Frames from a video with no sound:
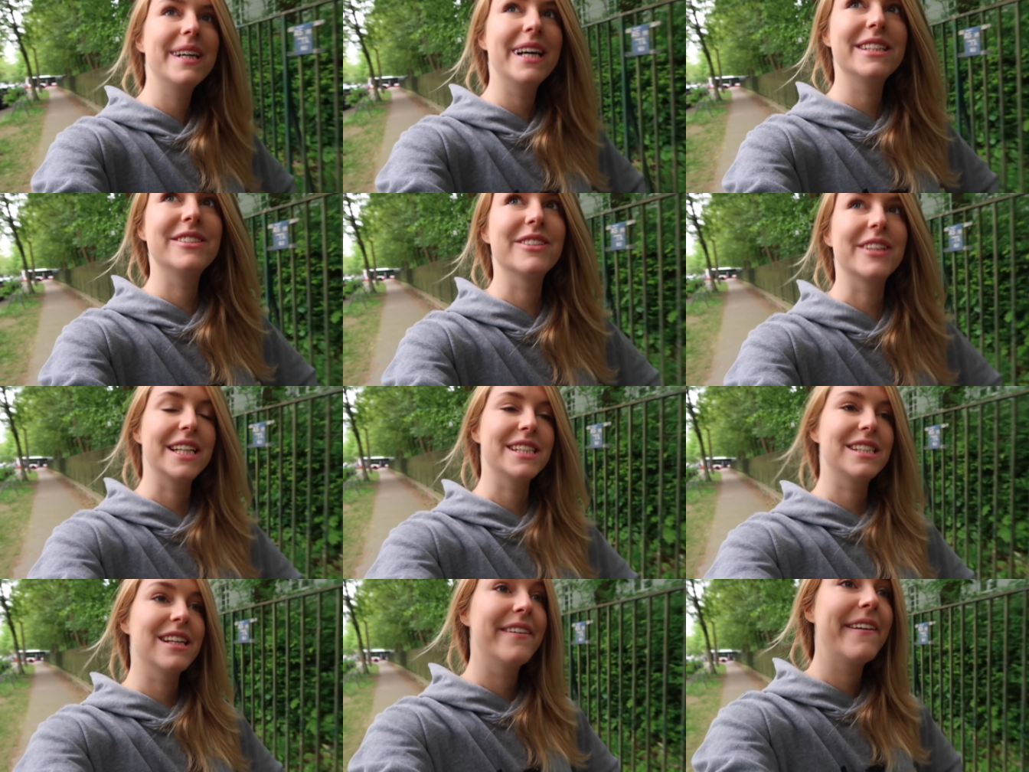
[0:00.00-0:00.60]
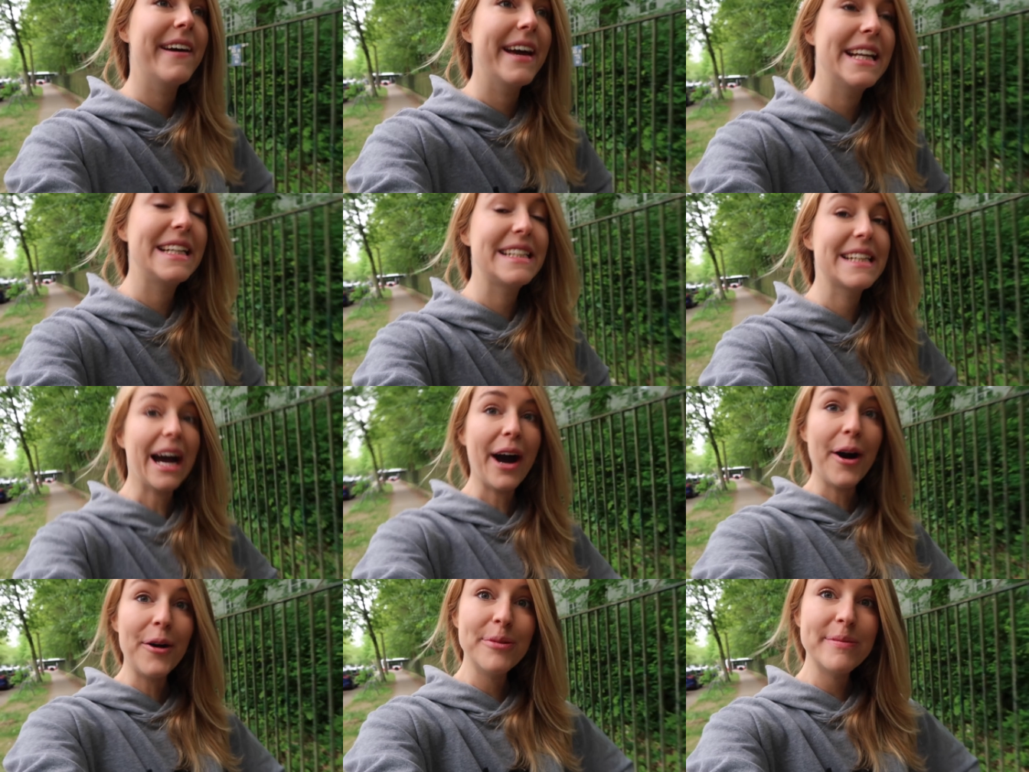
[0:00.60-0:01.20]
Also gestern war ein
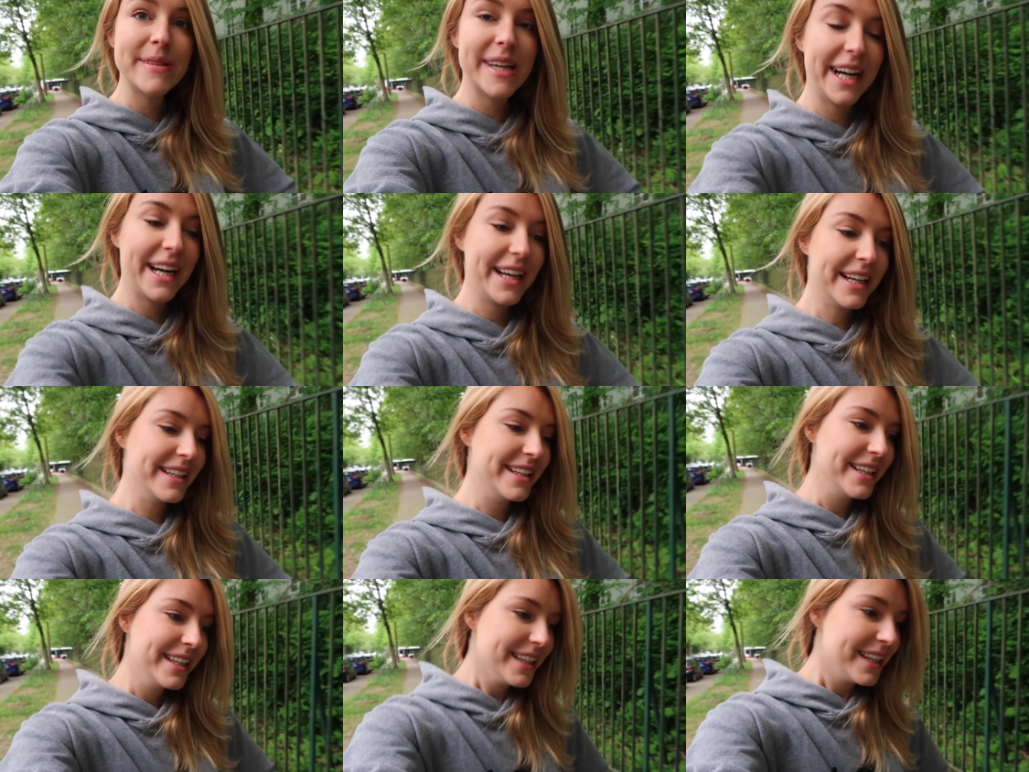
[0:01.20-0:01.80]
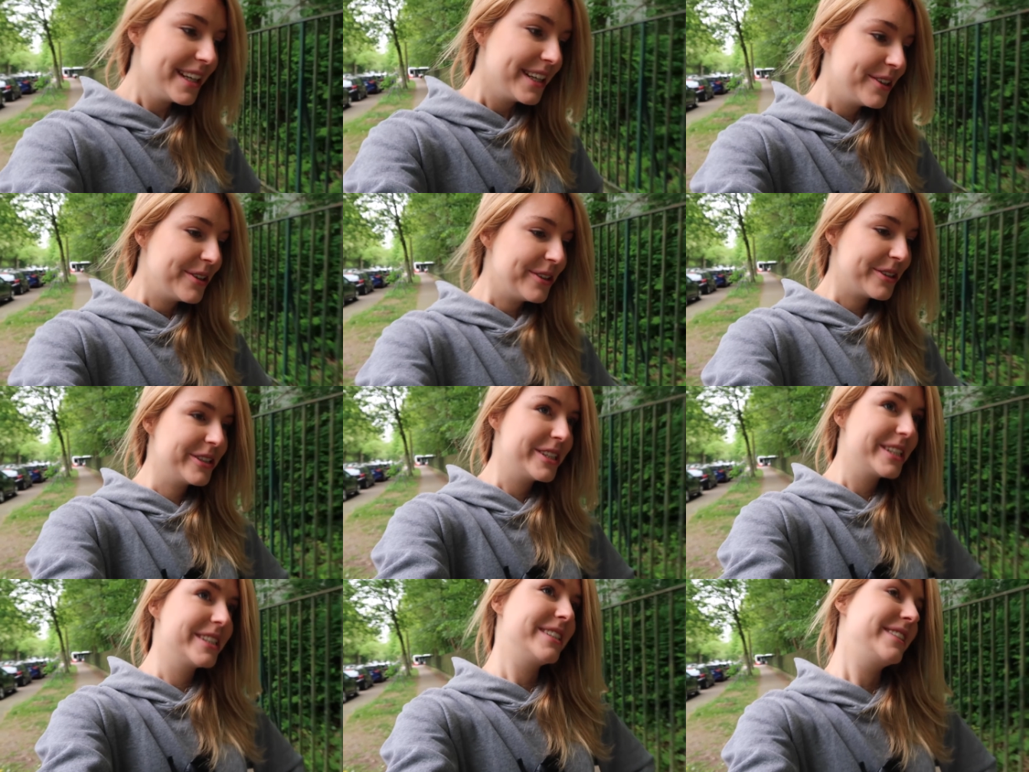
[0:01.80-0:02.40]
Traumtag
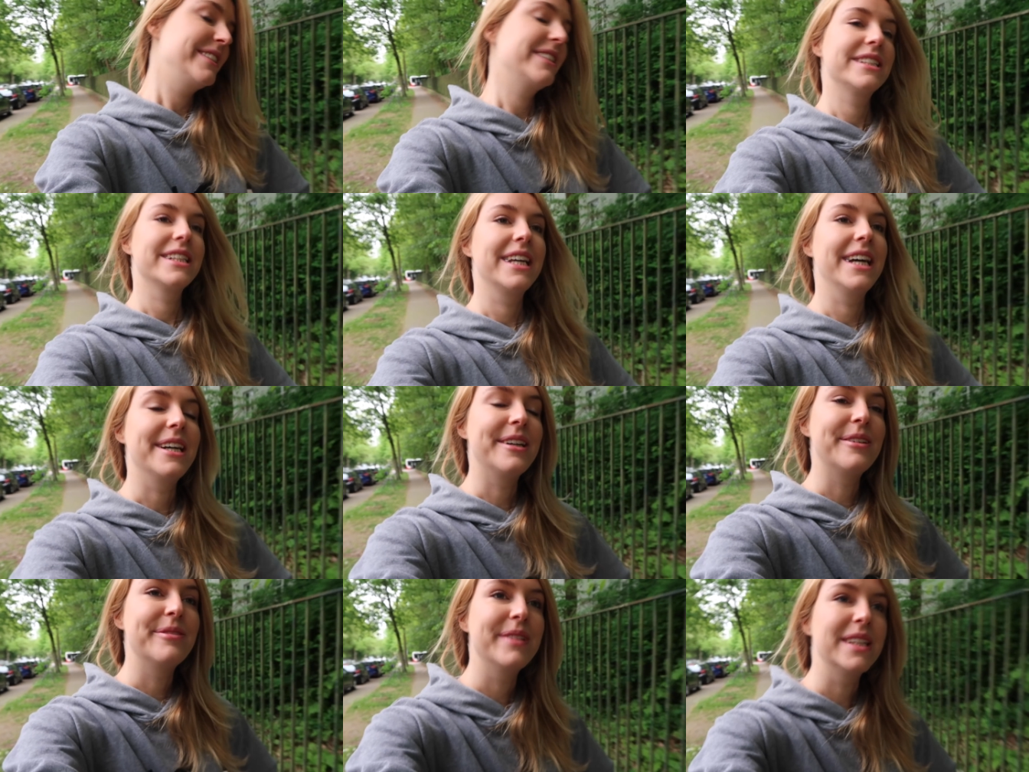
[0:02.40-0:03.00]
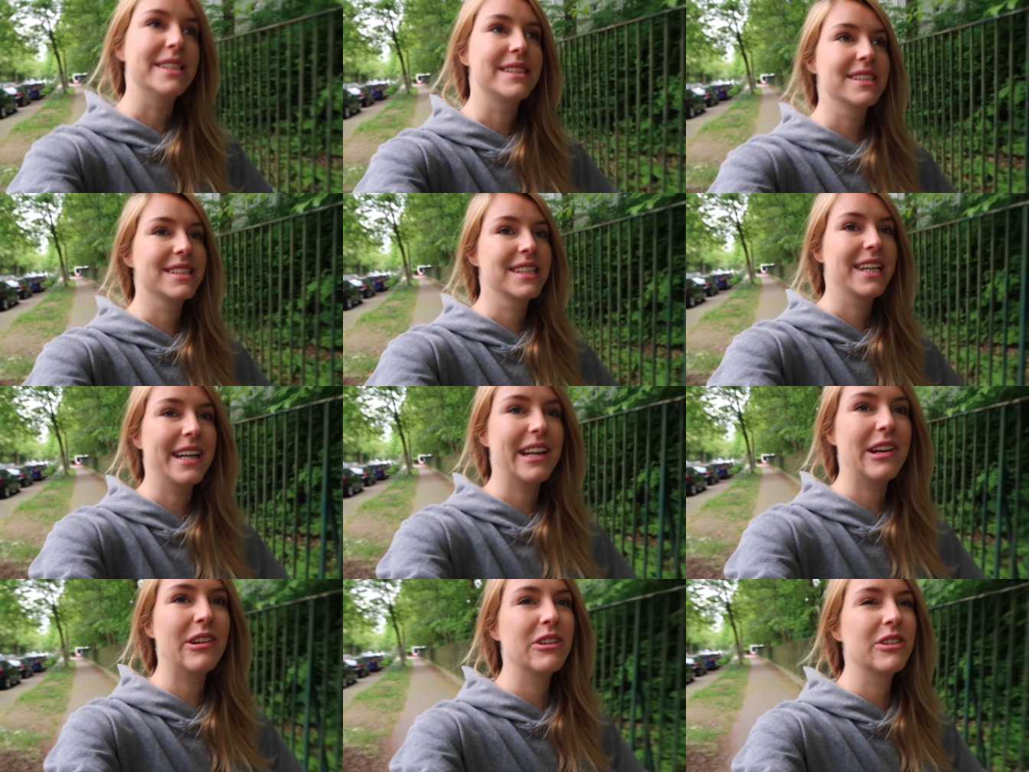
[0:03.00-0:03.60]
und ähm, jetzt sind
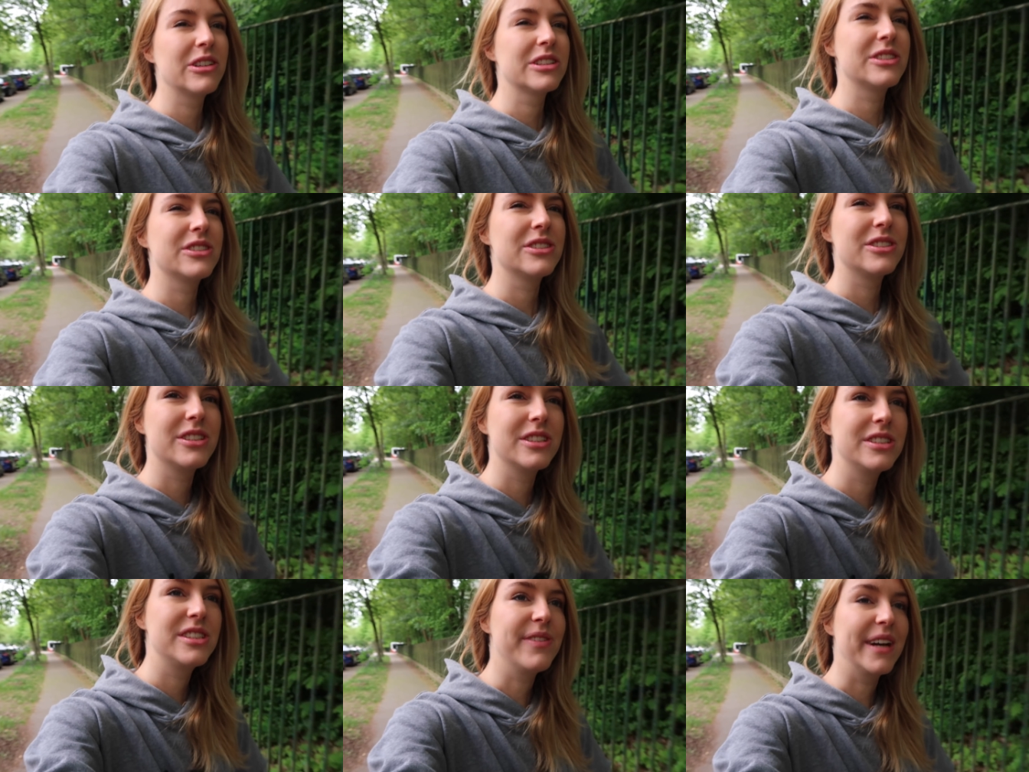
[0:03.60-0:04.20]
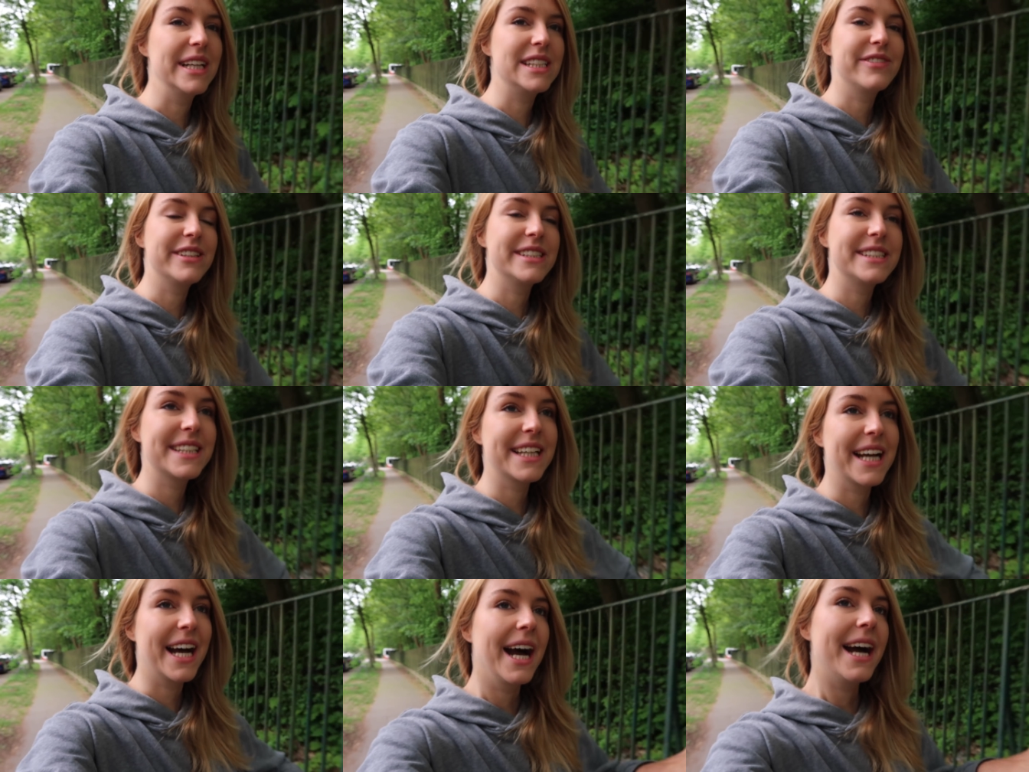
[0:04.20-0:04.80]
gerade auch nur noch so
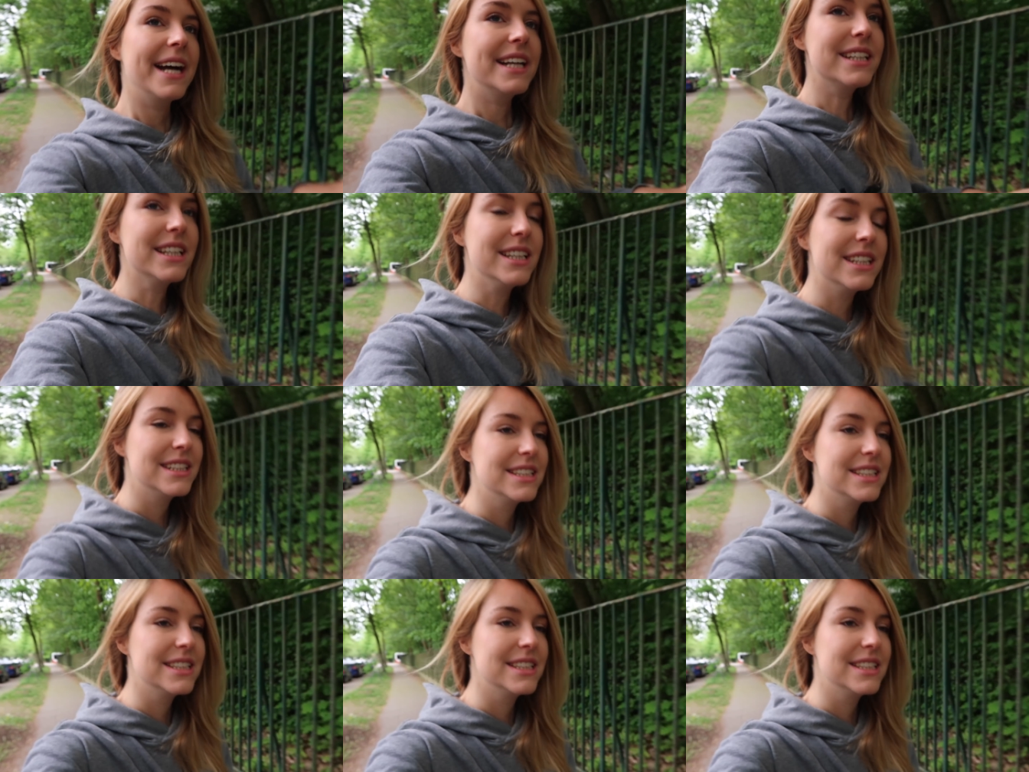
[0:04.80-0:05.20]
22 Grad.